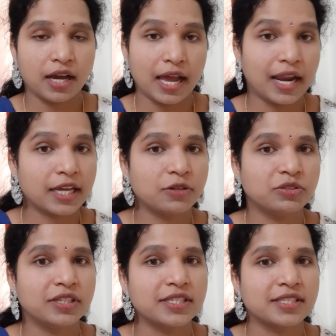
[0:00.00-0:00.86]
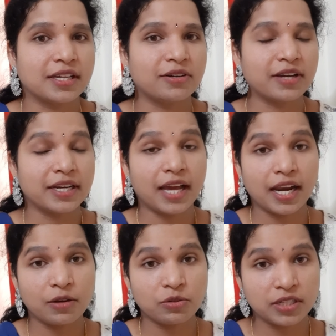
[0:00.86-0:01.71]
అలాగే వదిలేస్తారు కానీ
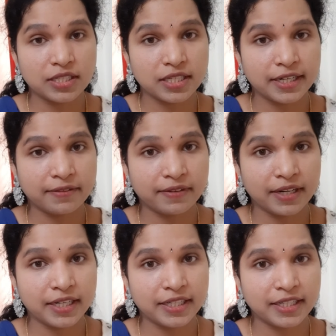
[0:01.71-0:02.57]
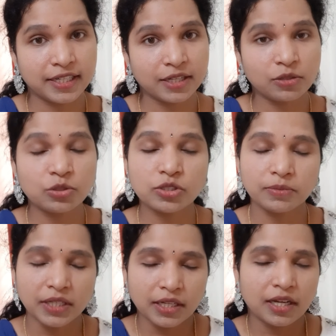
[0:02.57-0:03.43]
అలా వదిలేసేయడం వల్ల ఏంటంటే కొంచెం
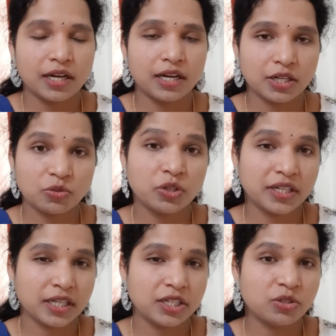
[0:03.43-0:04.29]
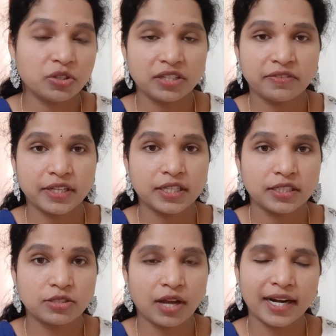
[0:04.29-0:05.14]
ట్వంటీ ట్వంటీ ఫైవ్
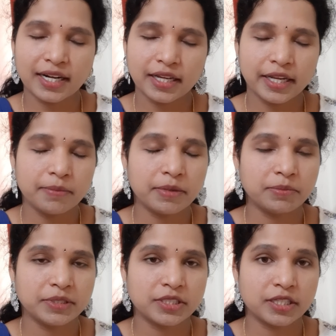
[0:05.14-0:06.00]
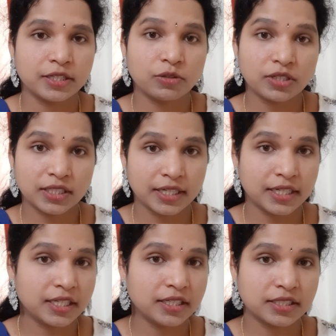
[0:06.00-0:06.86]
ఇయర్స్ అట్లా ఏమనిపించదండి ఒక
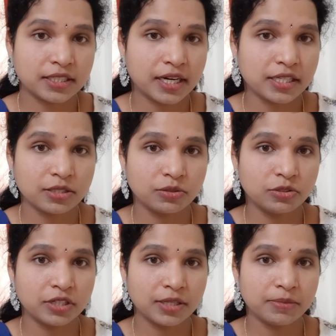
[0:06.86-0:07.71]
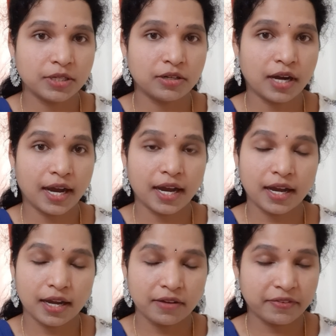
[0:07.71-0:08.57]
థర్టీ ఇయర్స్ క్రాస్ అవుతుంటే మీకు ఆ
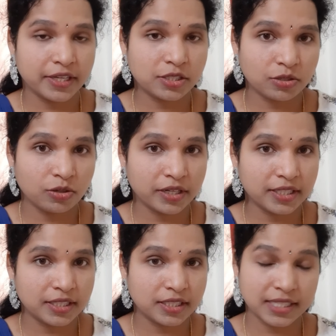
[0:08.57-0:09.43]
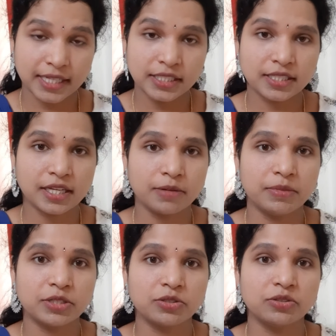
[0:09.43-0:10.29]
ఫేస్లో అనేది చేంజెస్
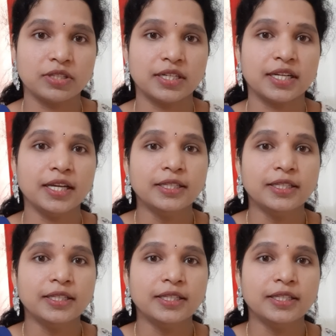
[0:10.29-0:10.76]
కనబడుతుందండి